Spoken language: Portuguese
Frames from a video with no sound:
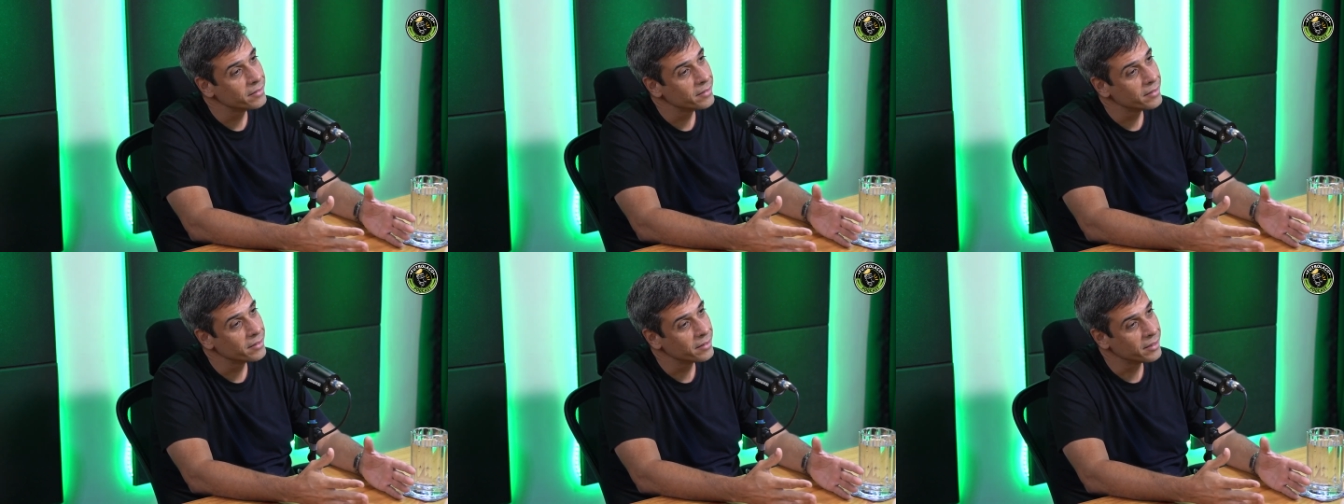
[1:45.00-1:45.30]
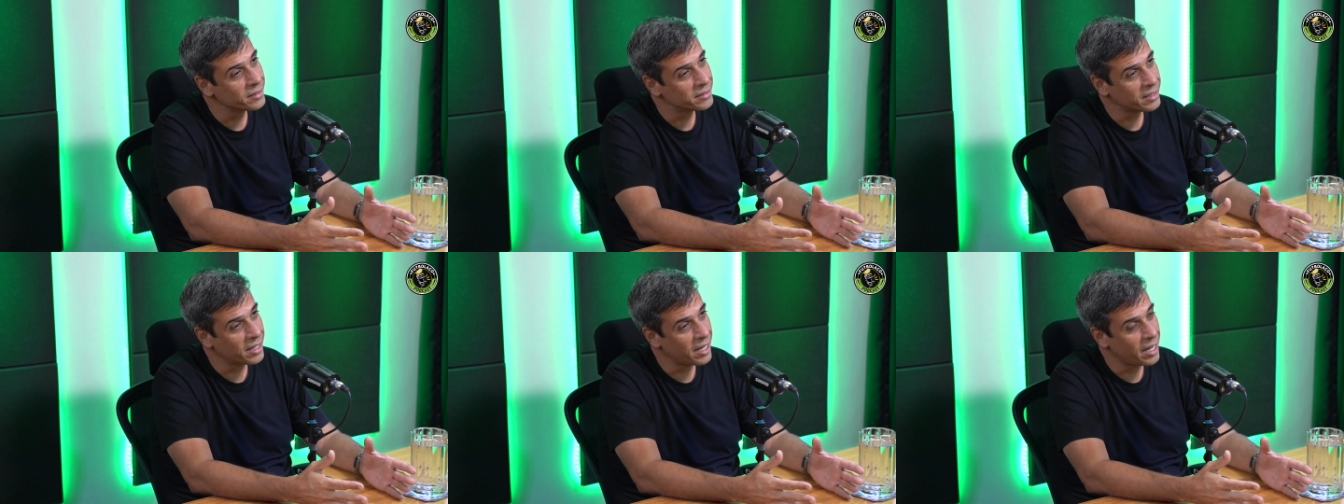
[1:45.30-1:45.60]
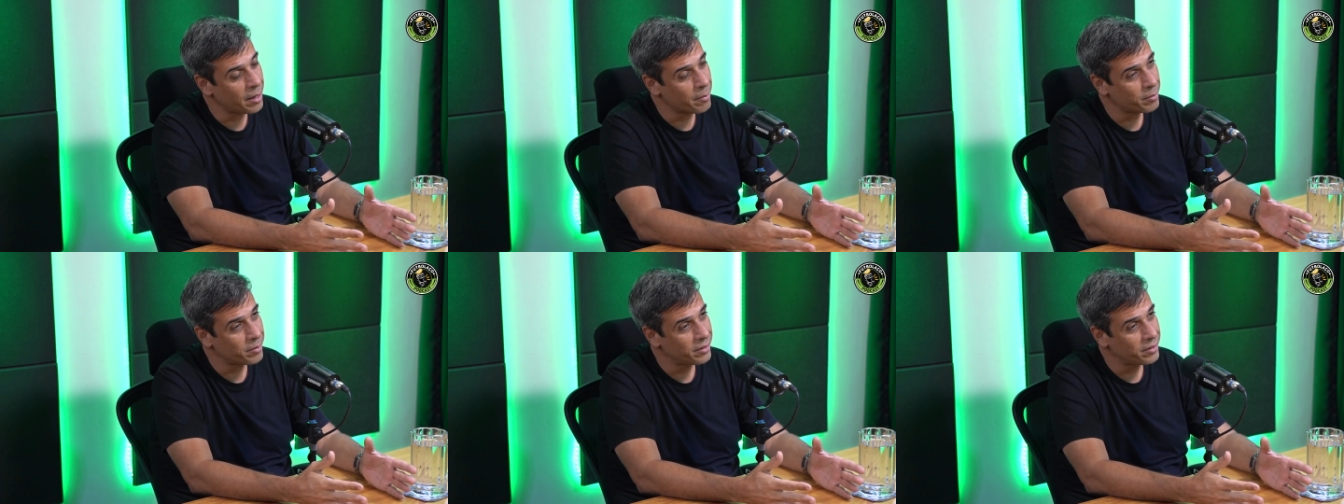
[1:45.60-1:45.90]
nessa
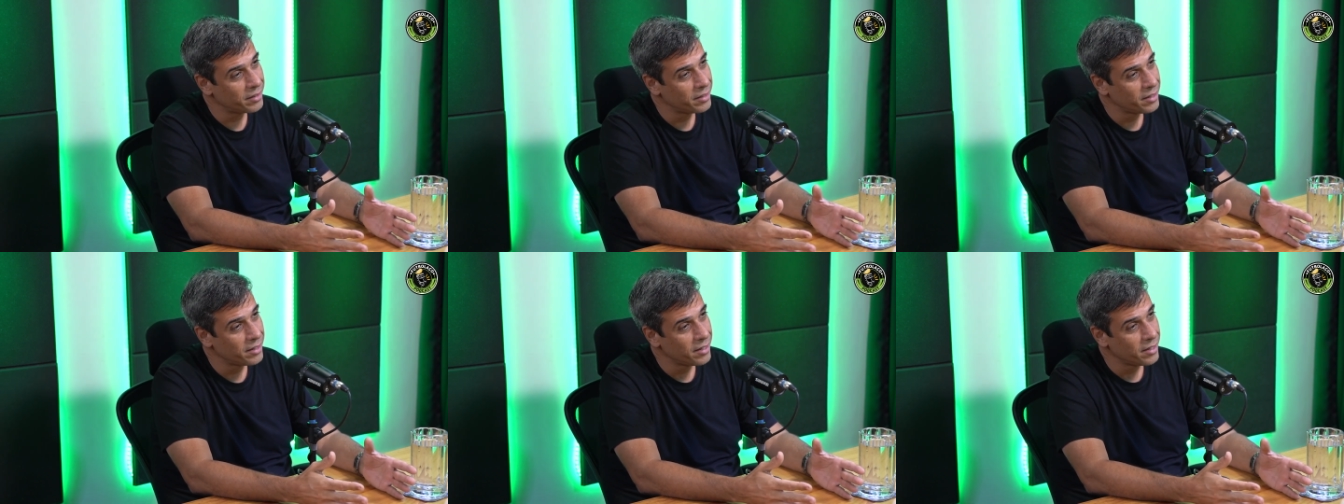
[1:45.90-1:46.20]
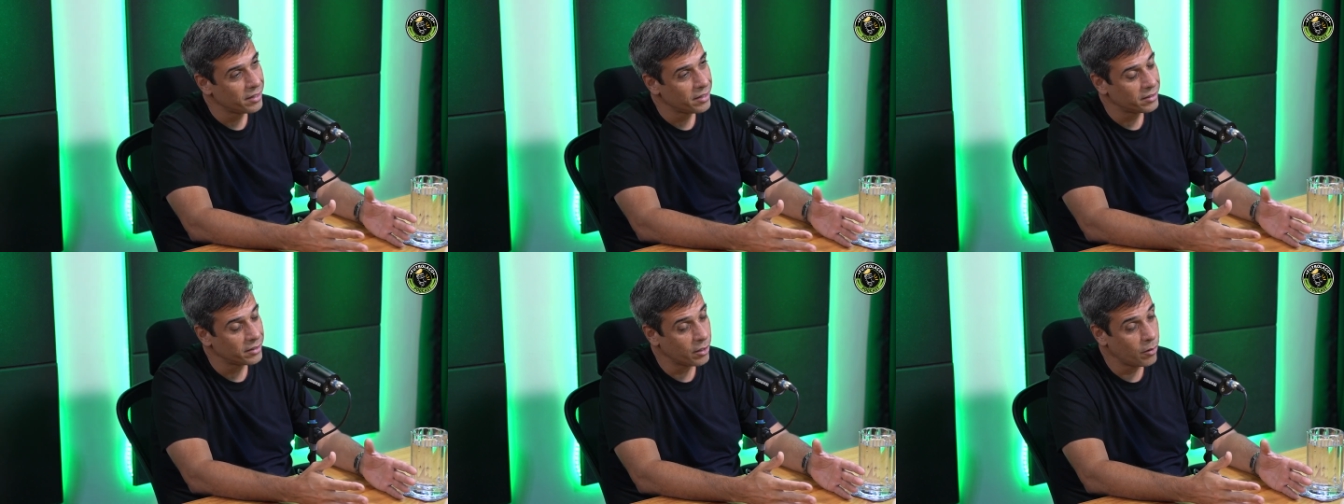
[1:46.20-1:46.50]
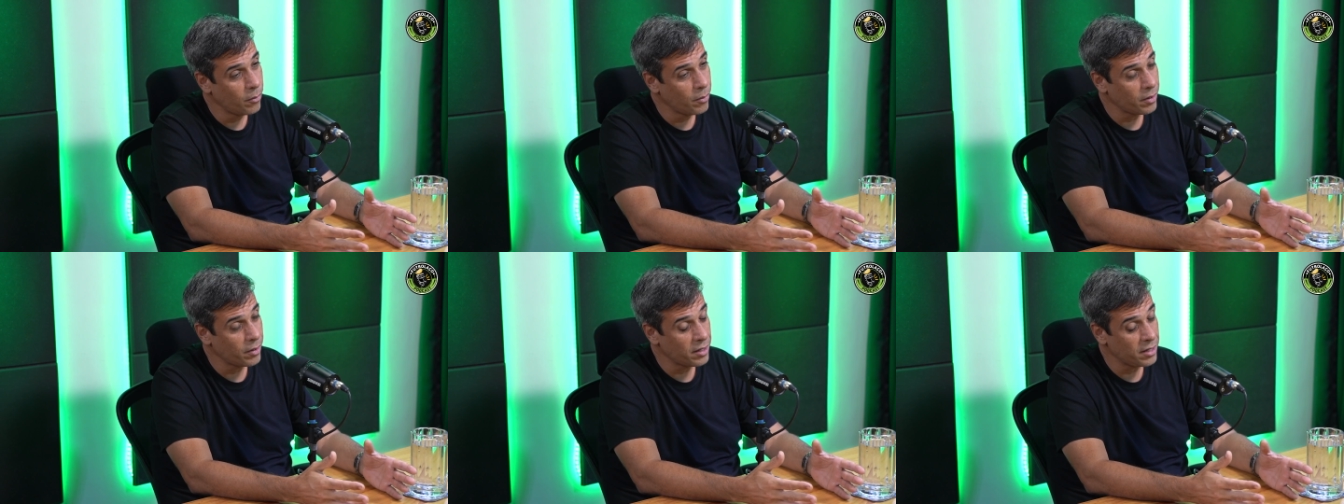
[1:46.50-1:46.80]
época.
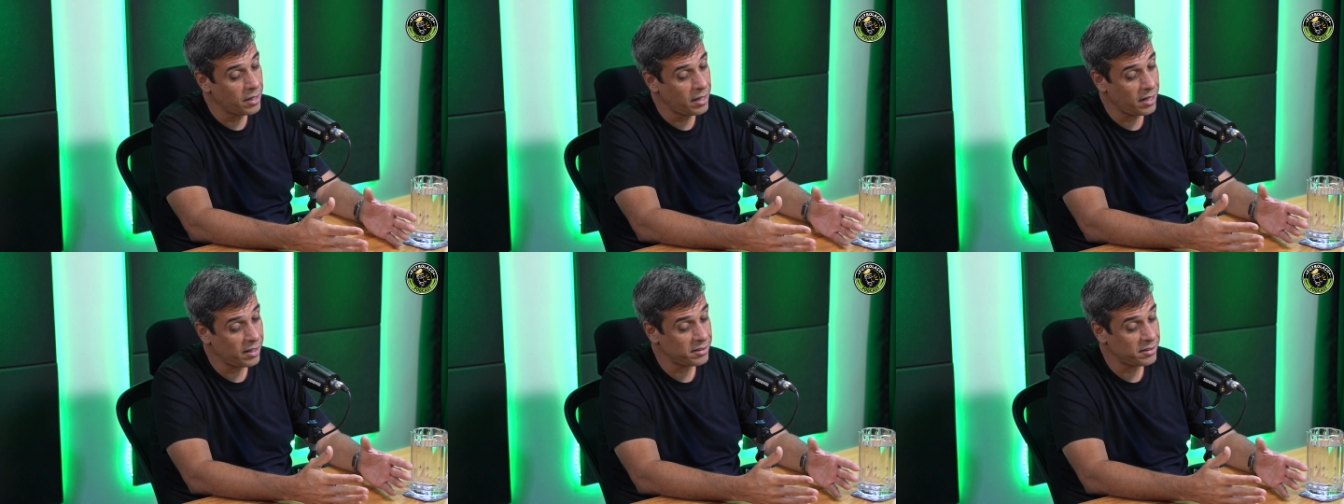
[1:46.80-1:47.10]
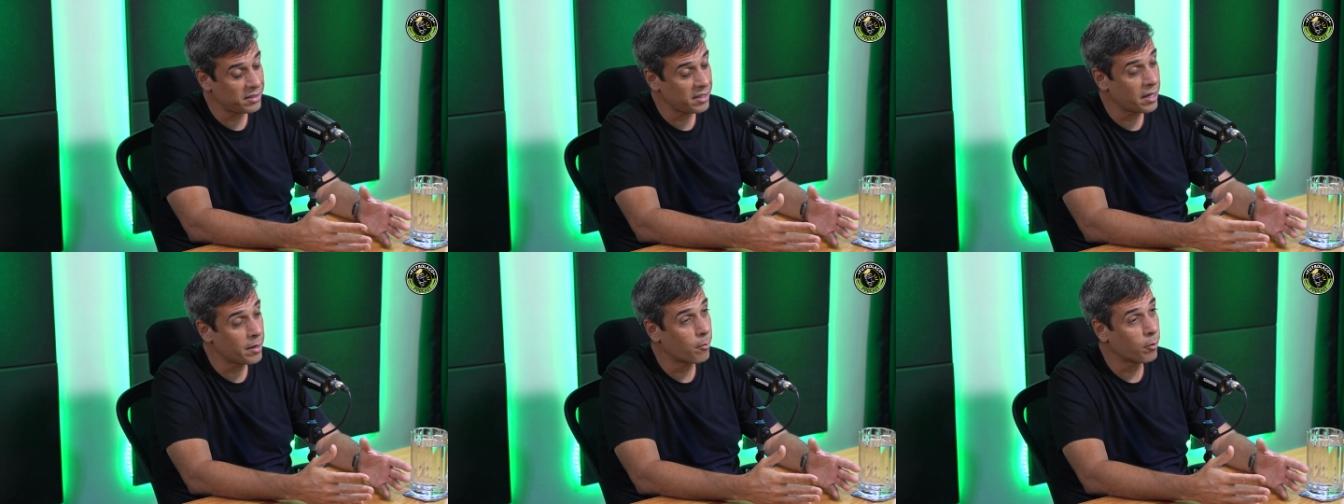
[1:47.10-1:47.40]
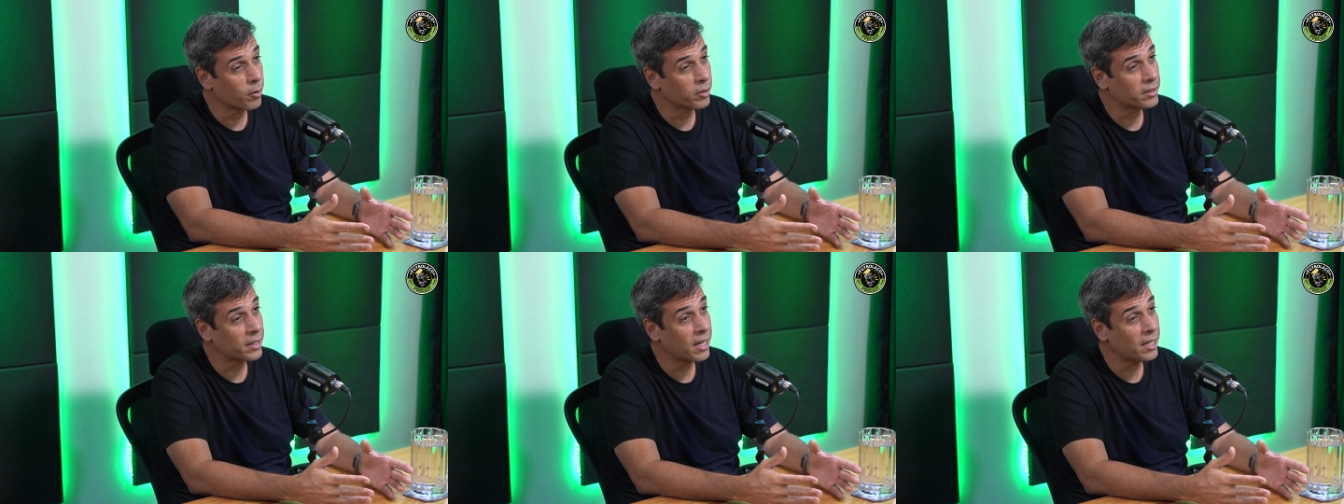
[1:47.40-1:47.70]
Então, e essa
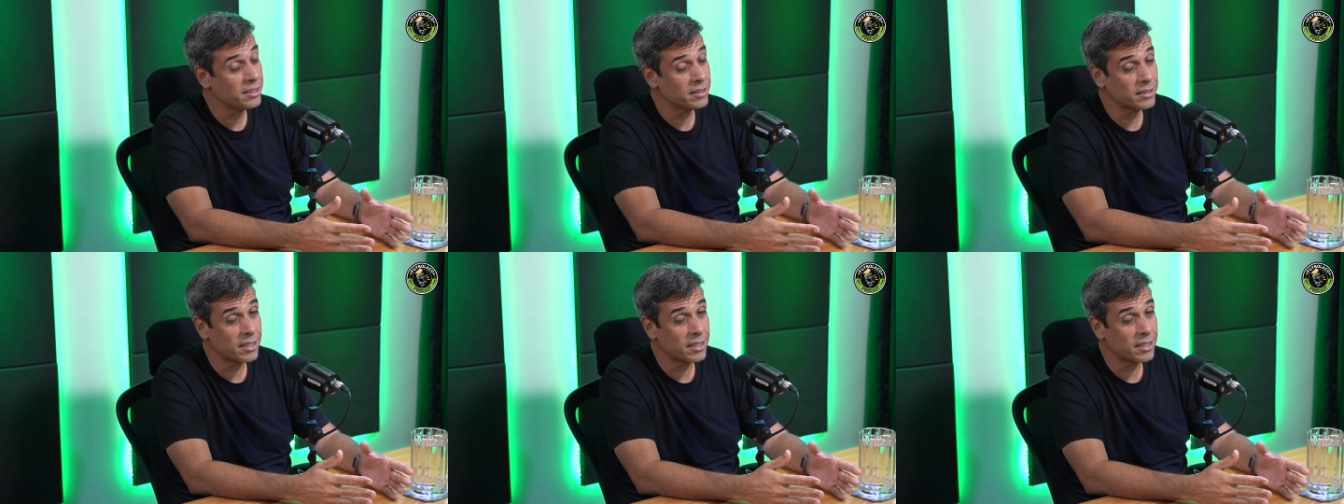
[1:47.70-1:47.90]
reportagem